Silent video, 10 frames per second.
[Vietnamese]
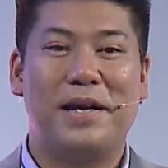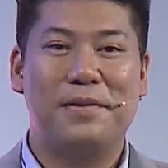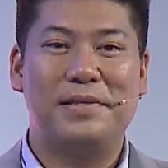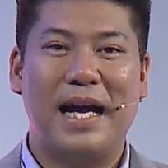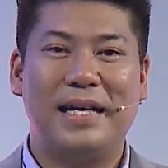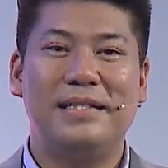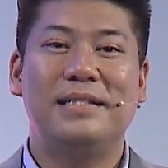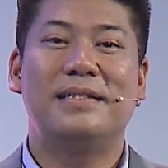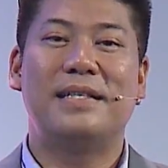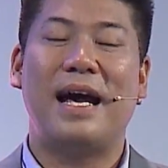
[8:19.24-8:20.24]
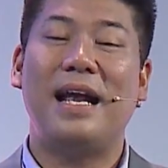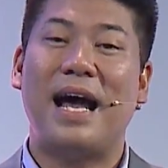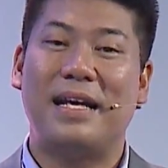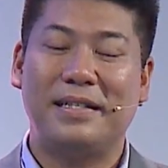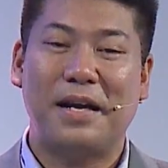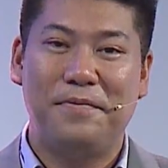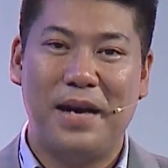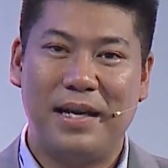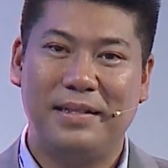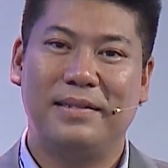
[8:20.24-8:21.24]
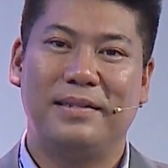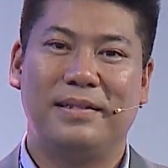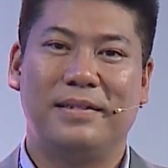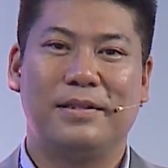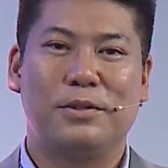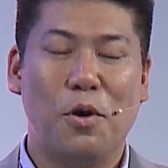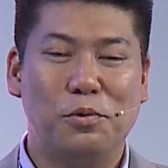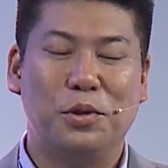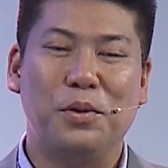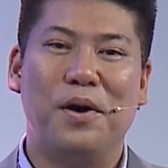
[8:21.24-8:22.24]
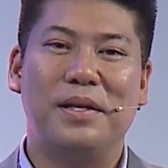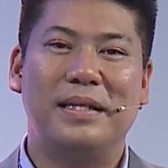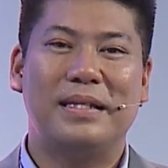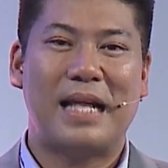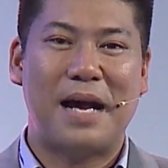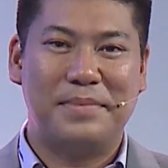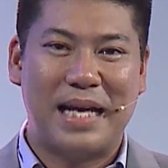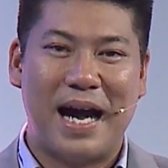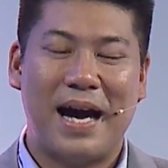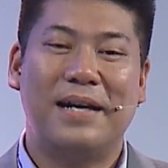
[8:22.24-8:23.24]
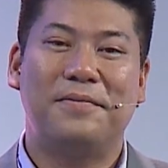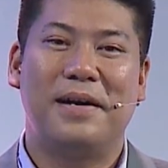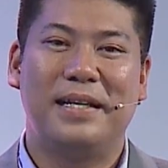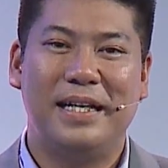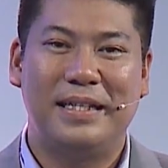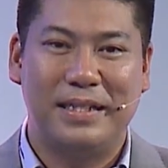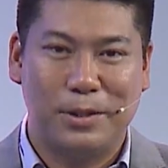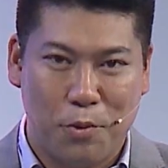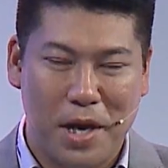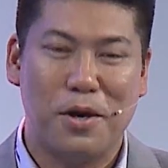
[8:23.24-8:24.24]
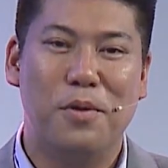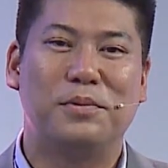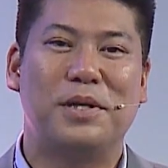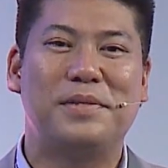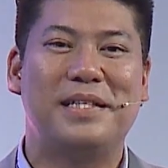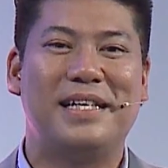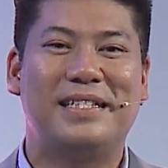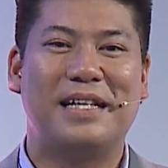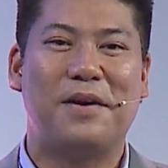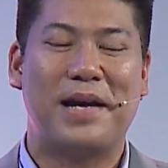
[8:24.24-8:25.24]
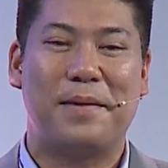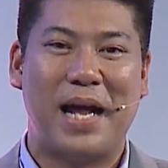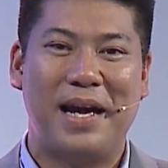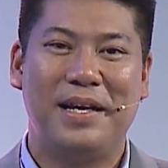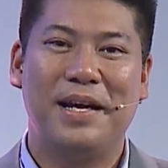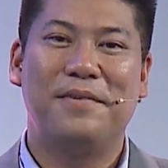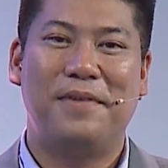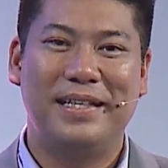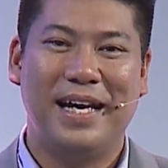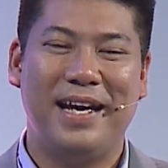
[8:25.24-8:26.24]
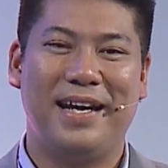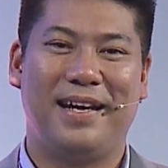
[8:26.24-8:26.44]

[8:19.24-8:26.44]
liệu xanh sẽ là những thành viên cùng chúng tôi tham gia phần thi cuối cùng trong chương trình sáng tạo Việt ngày hôm nay, phần thi